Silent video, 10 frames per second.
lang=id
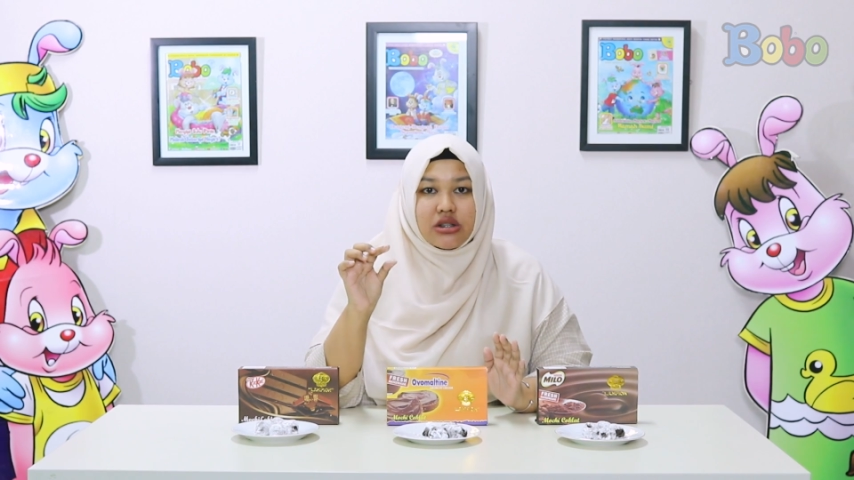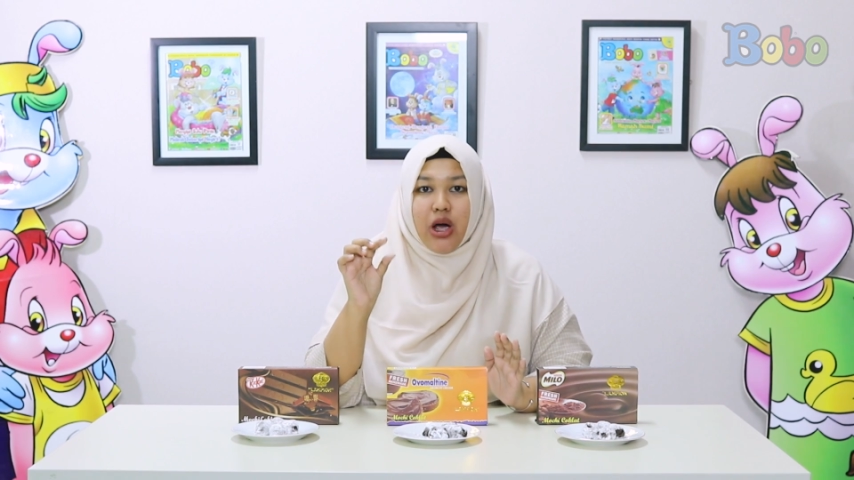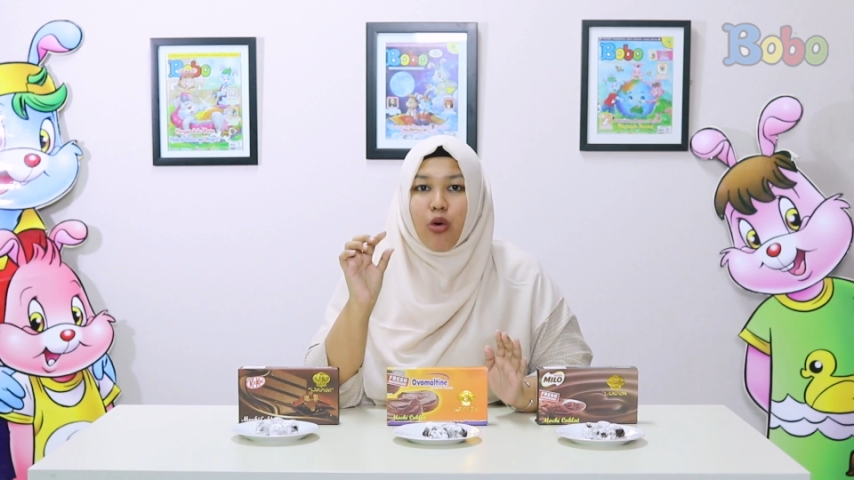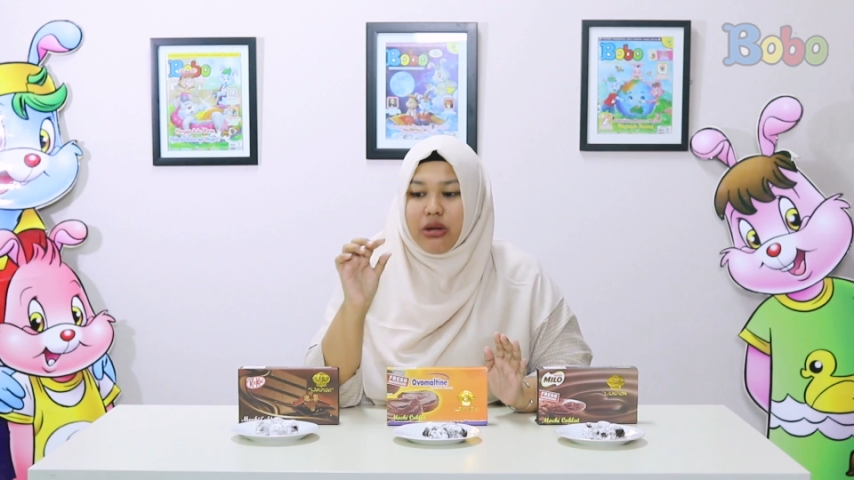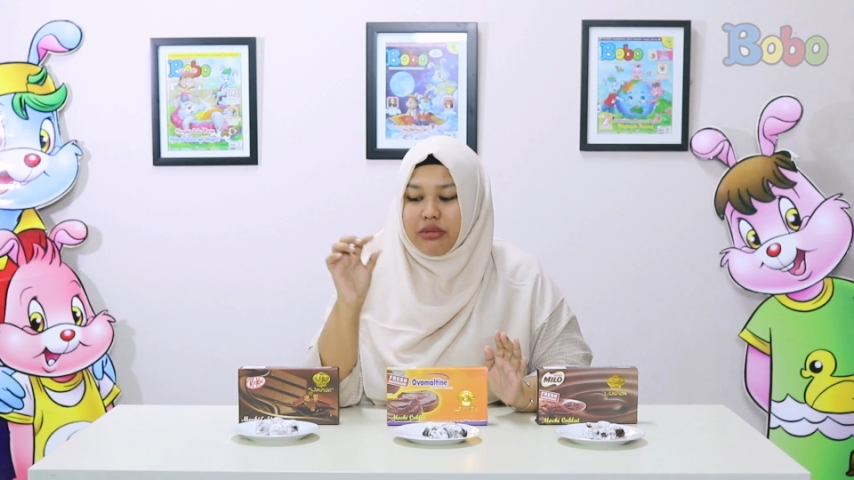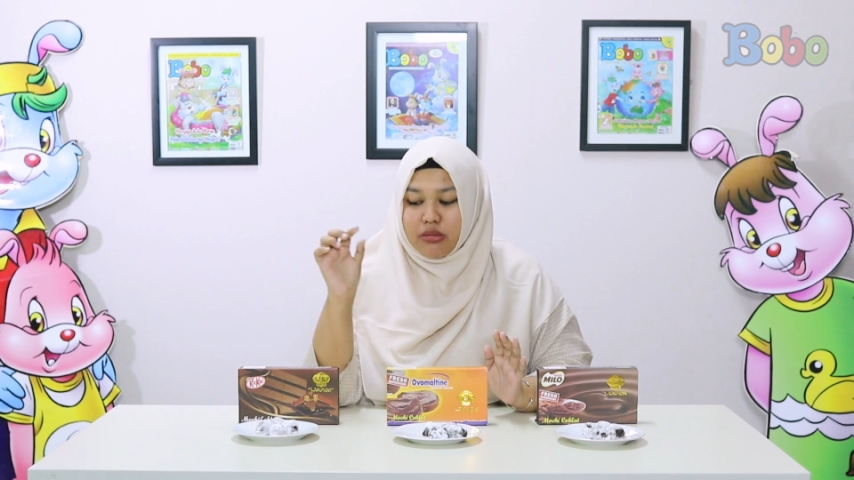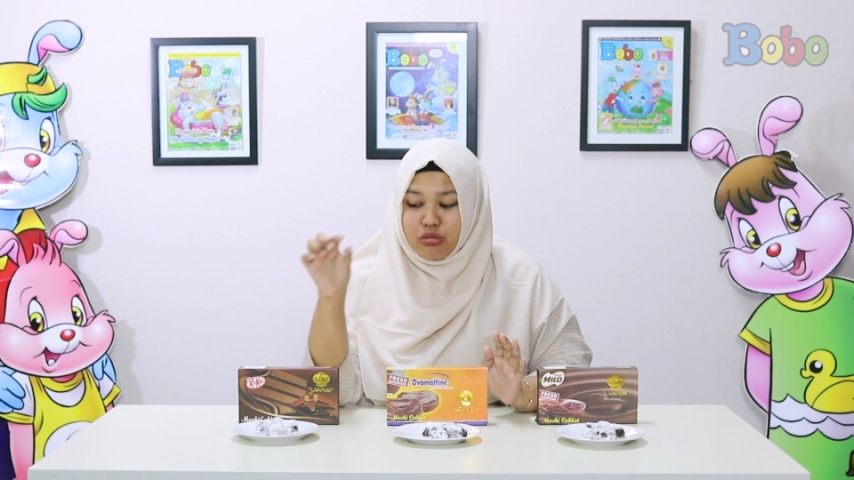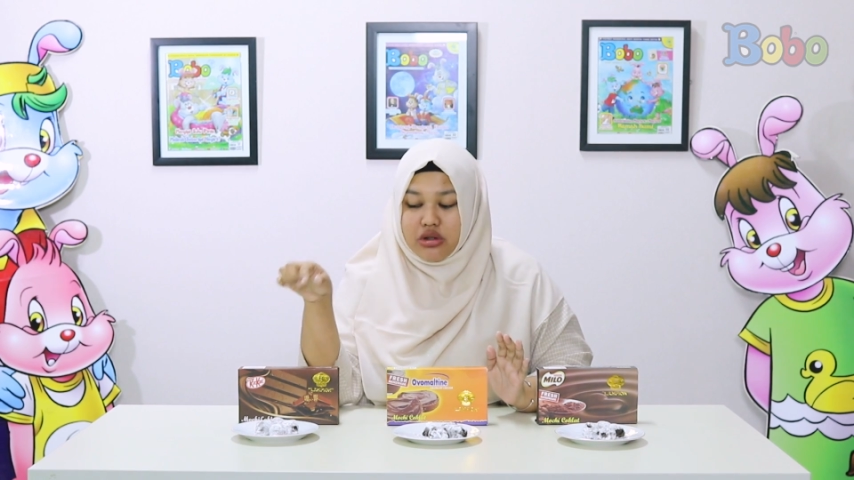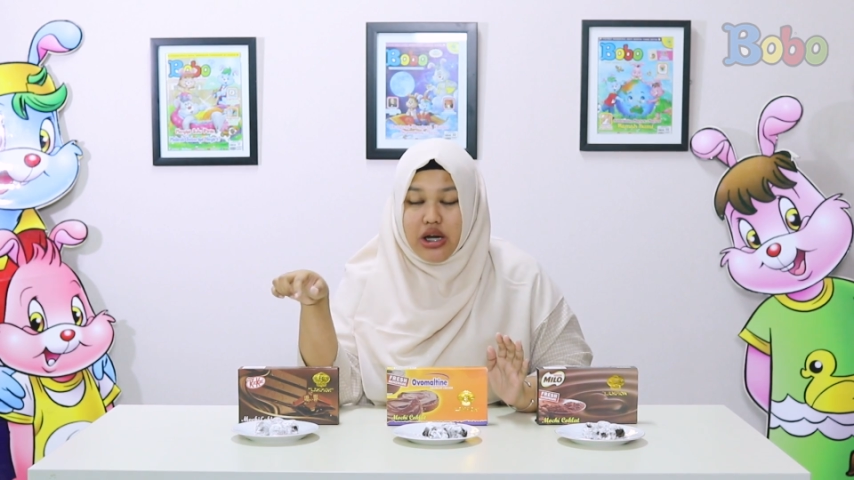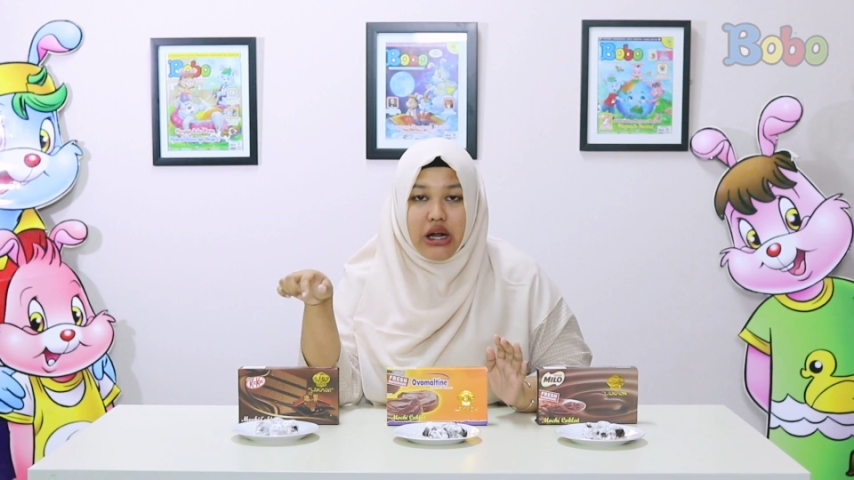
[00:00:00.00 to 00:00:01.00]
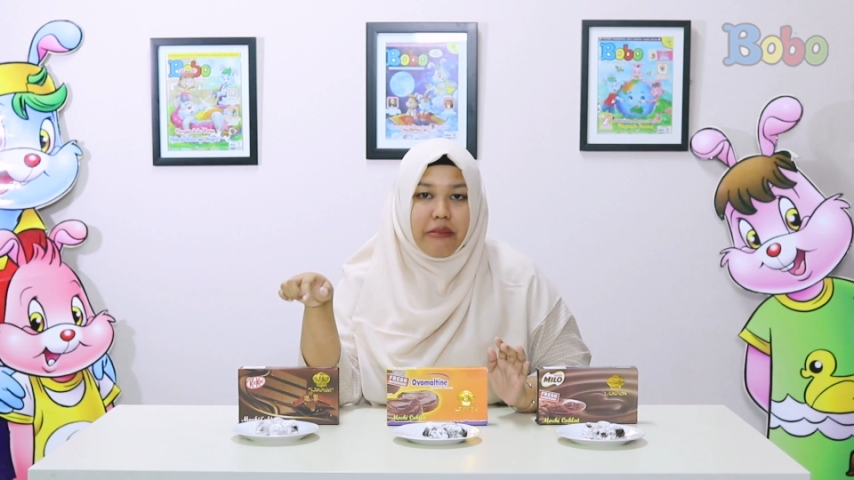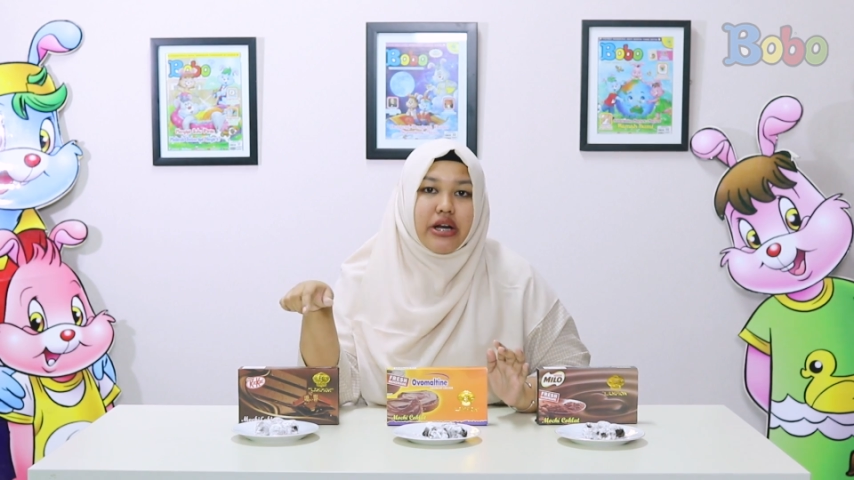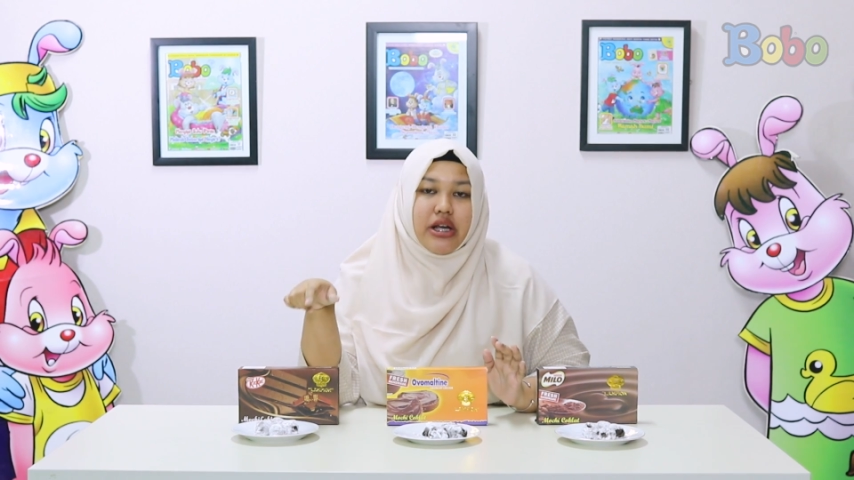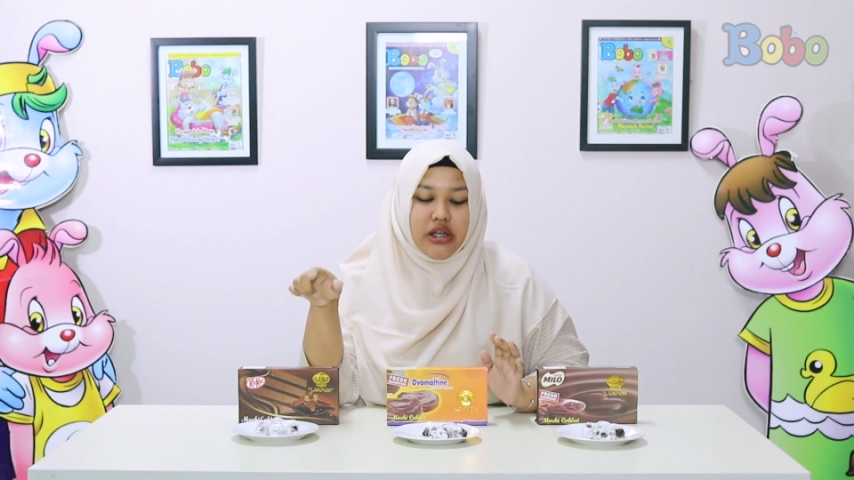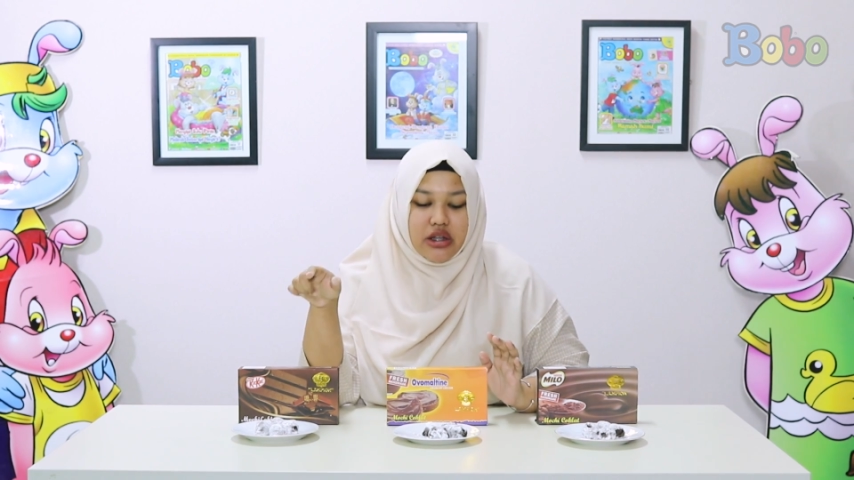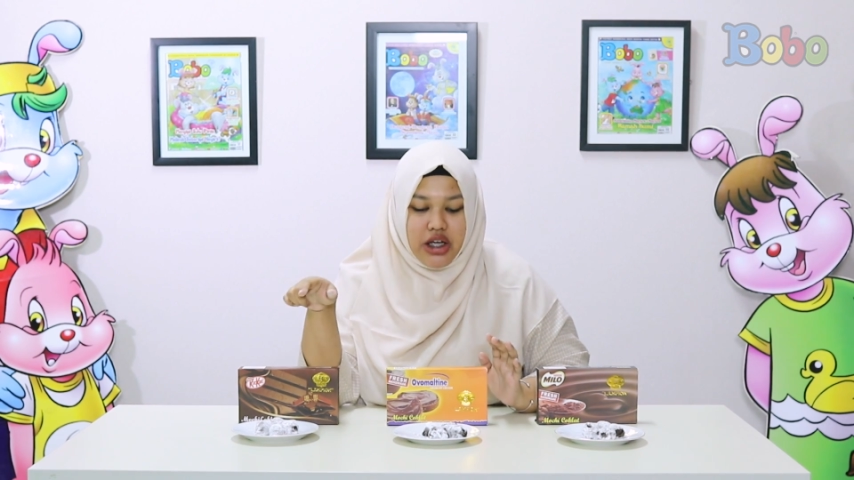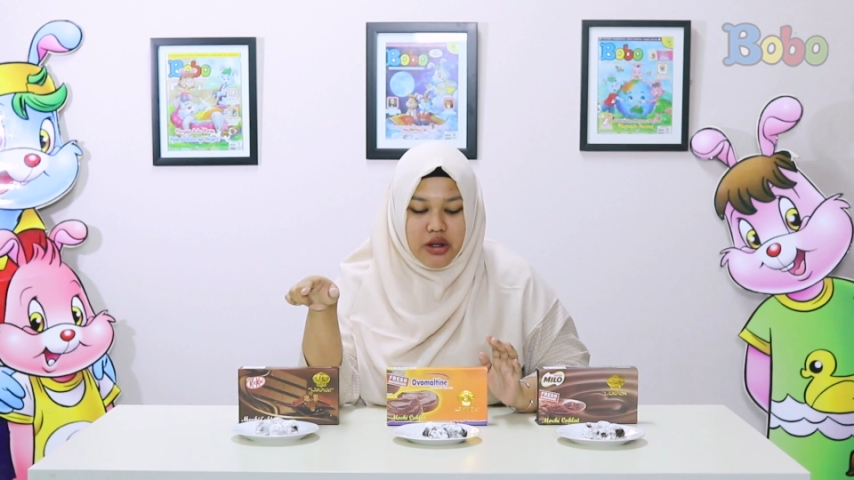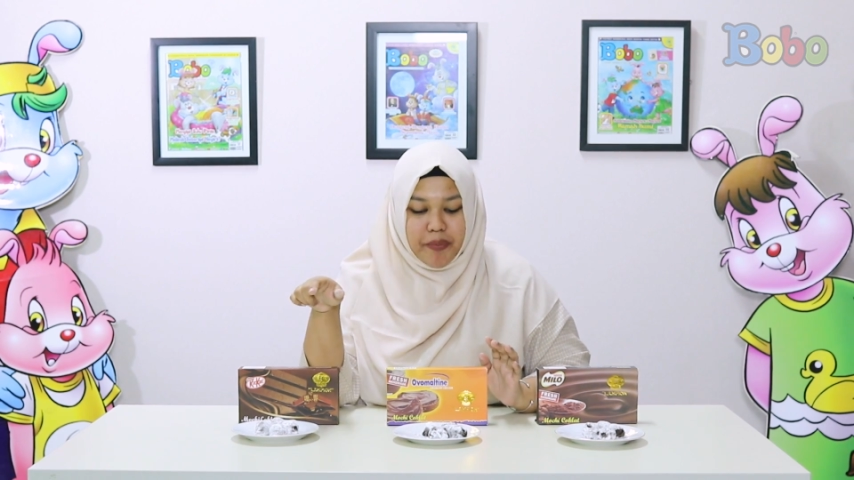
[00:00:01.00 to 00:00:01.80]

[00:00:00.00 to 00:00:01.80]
jauh lebih lembut dari yang pada yang KitKat.